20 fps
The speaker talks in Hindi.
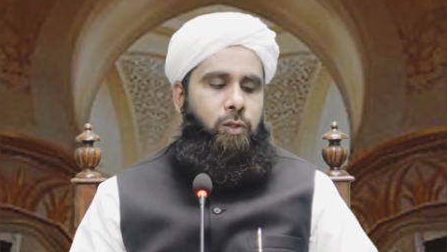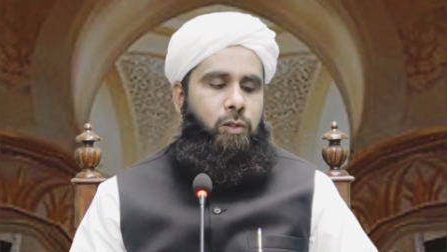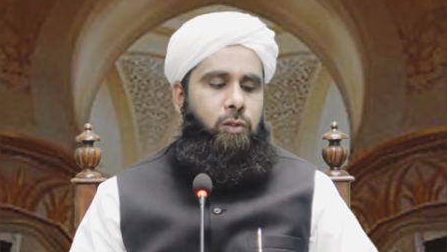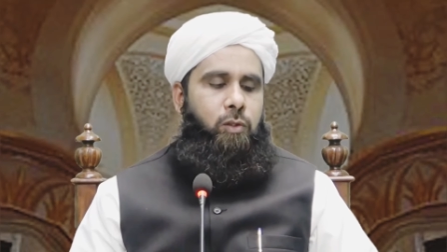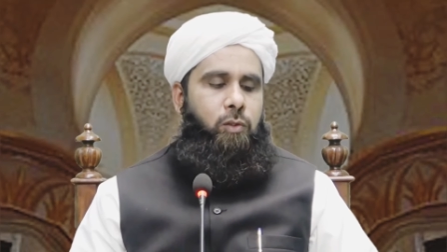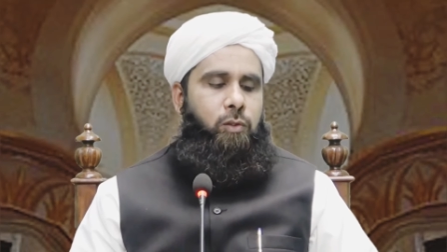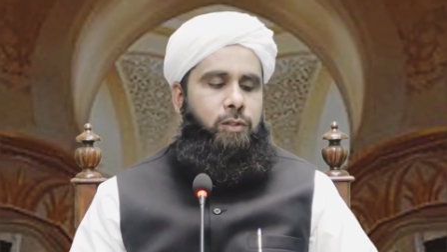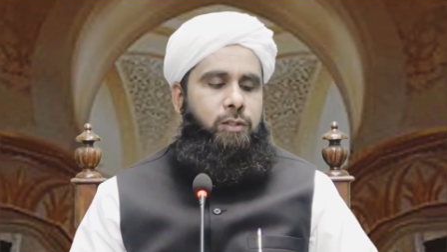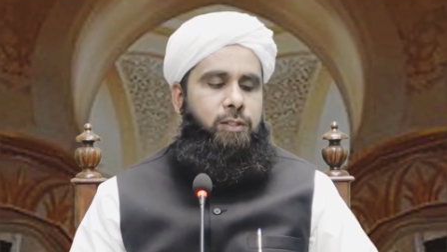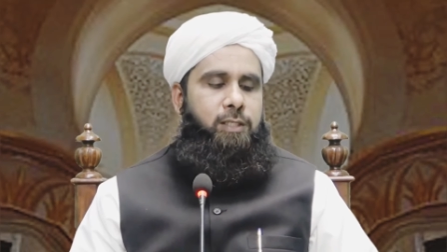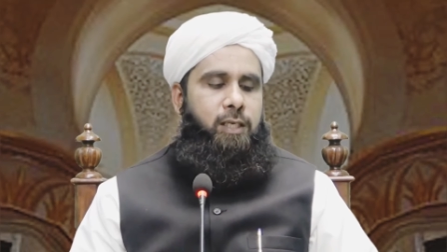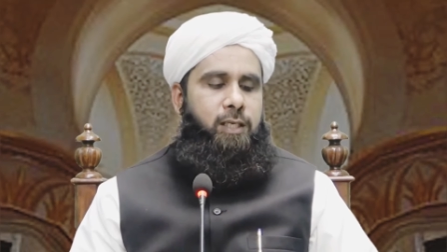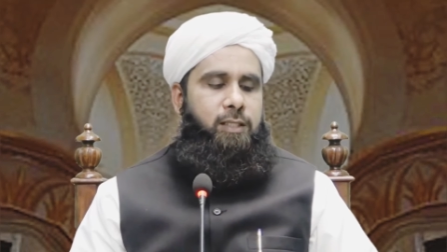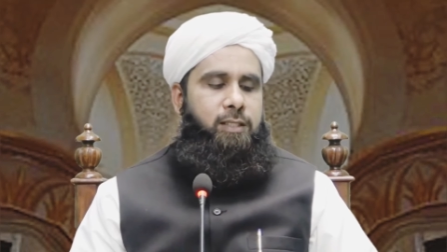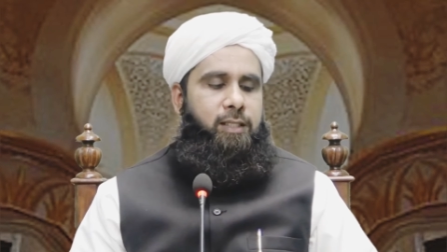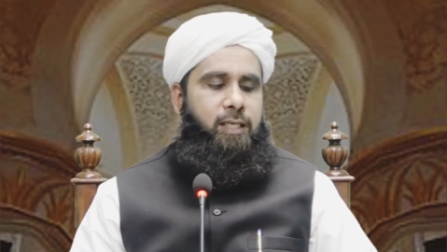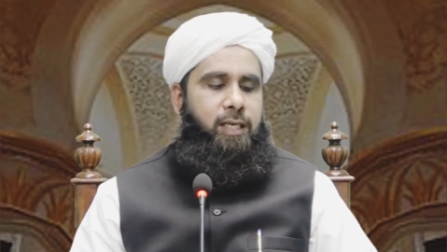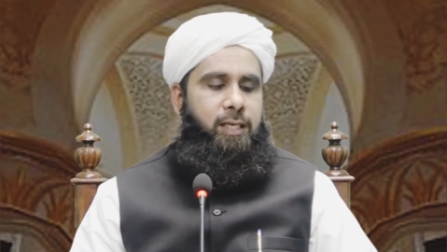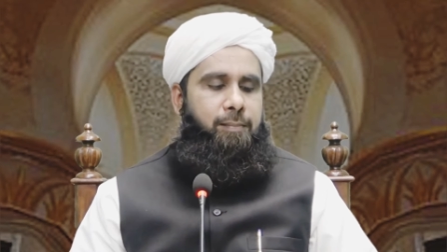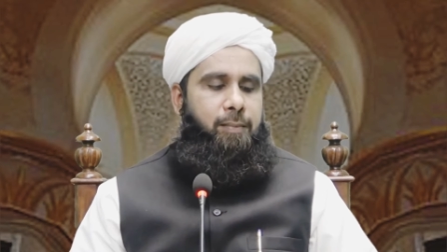दोस्त जहां
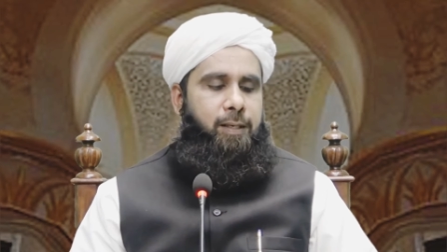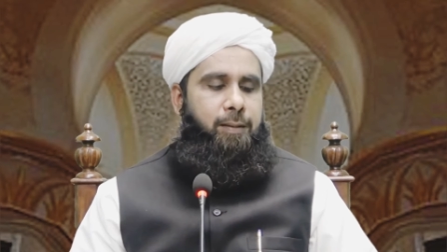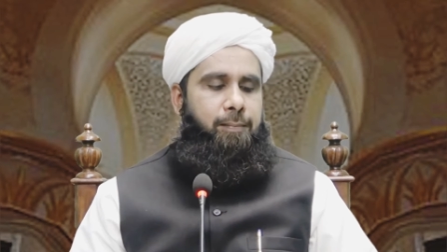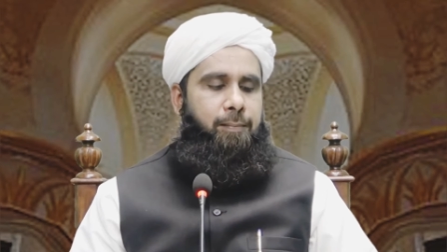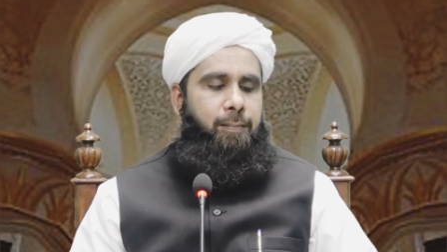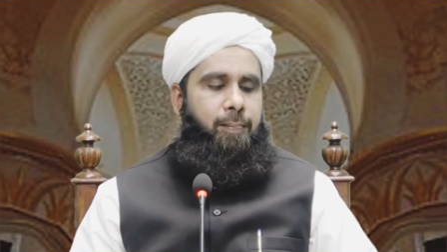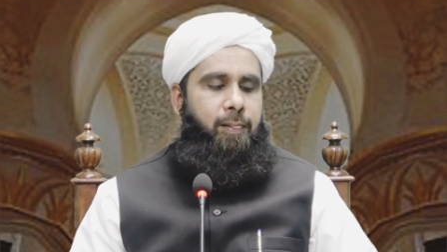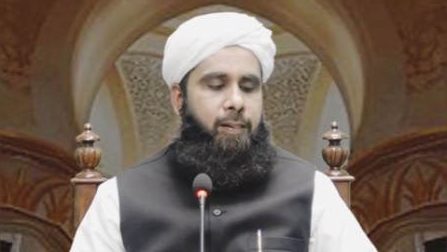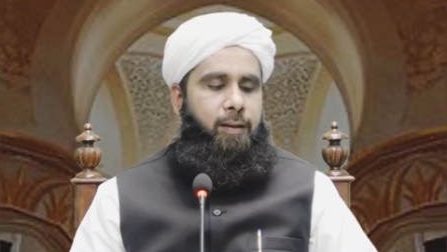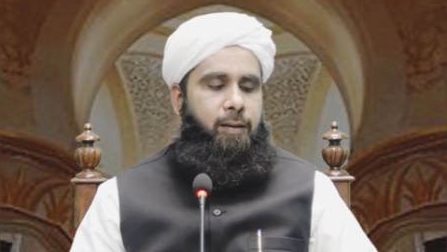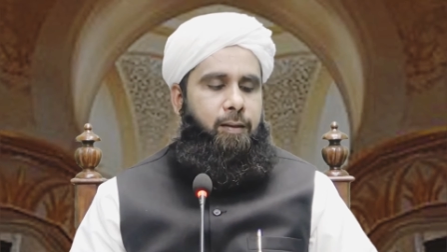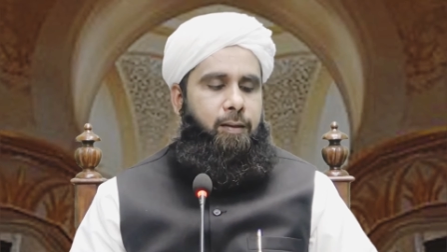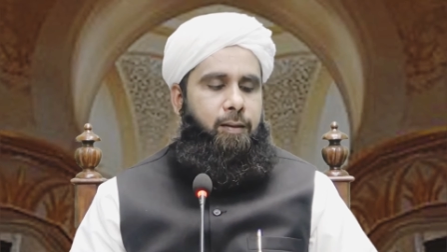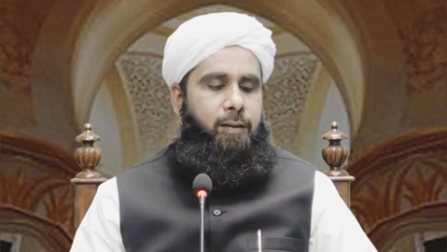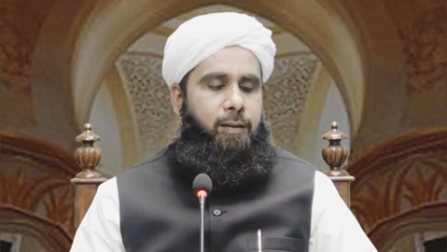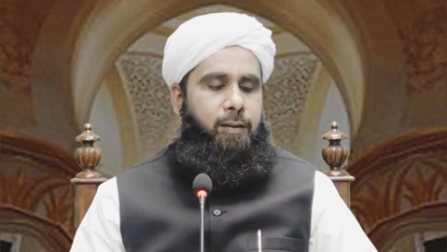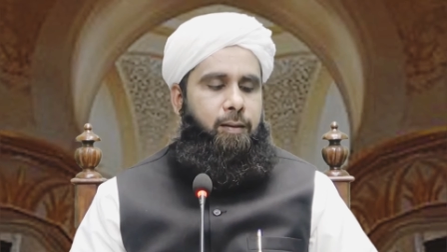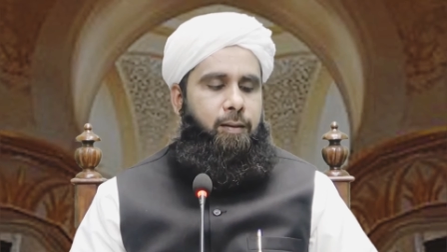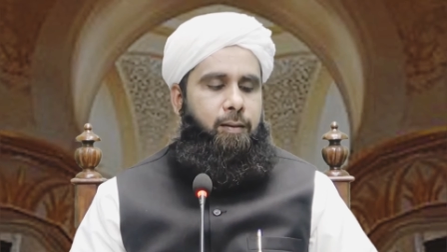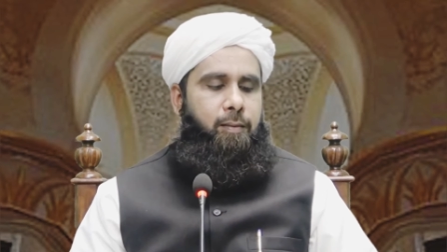साहिबा
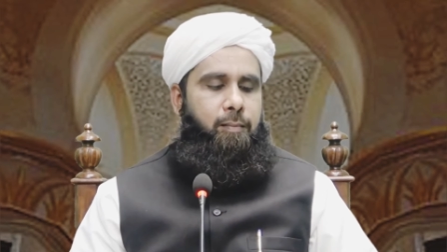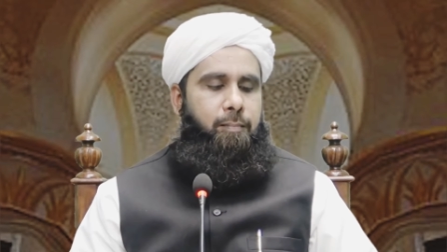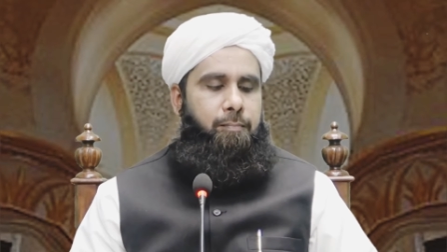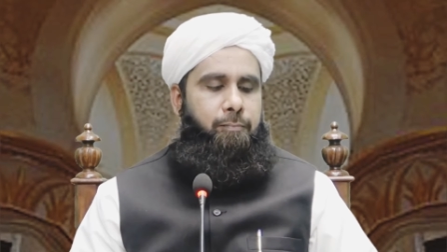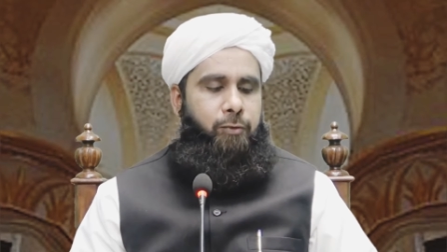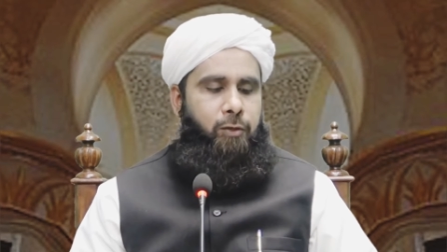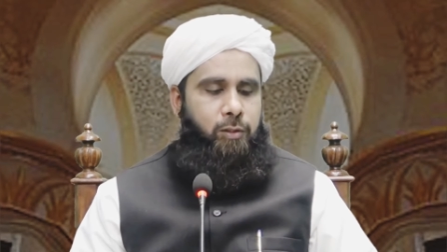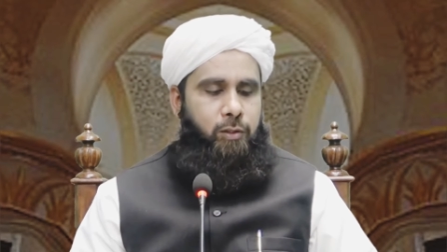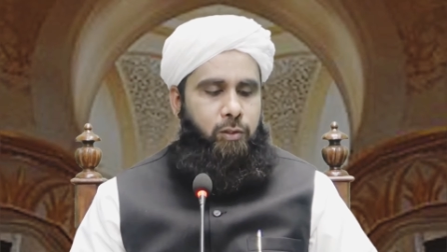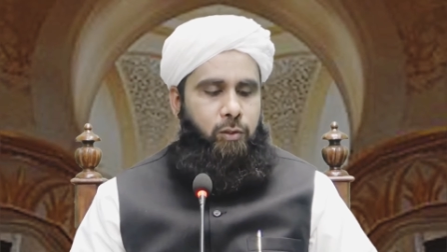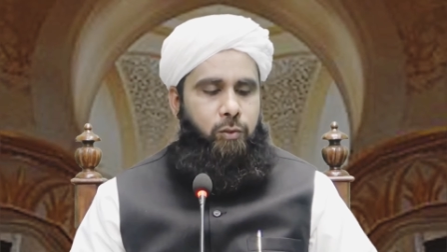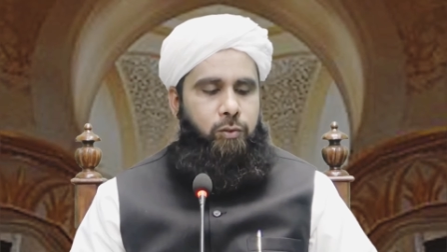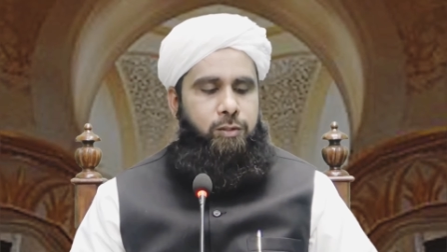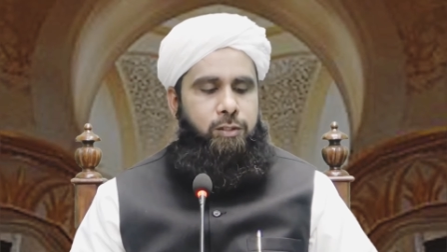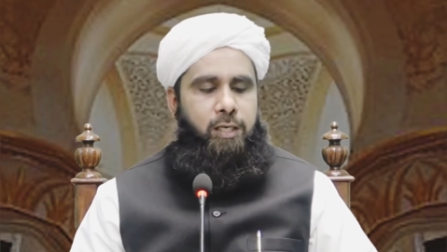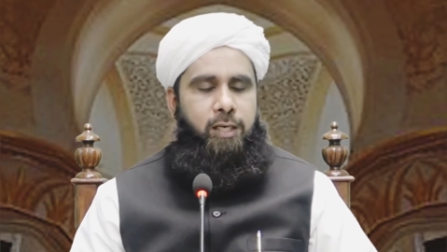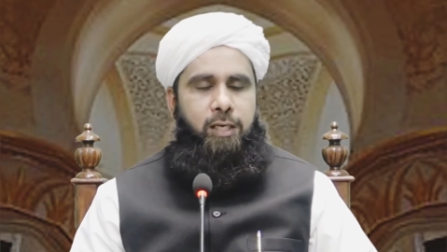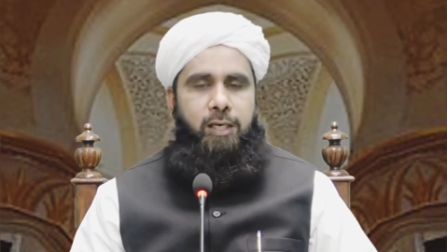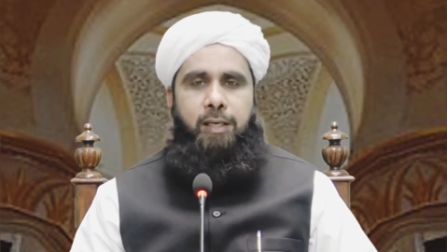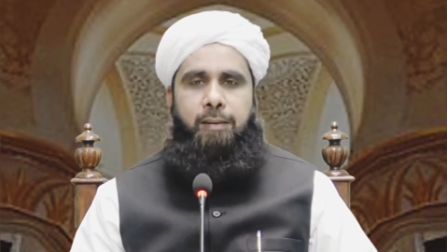दोस्त
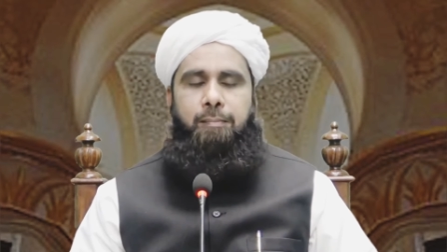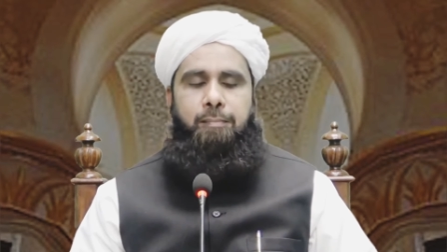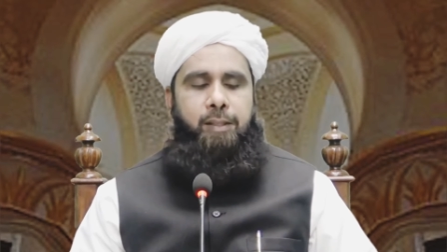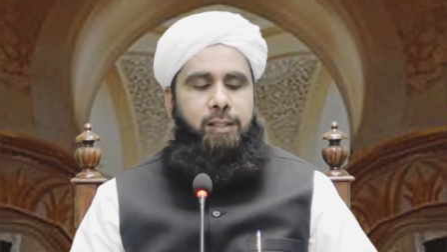जहां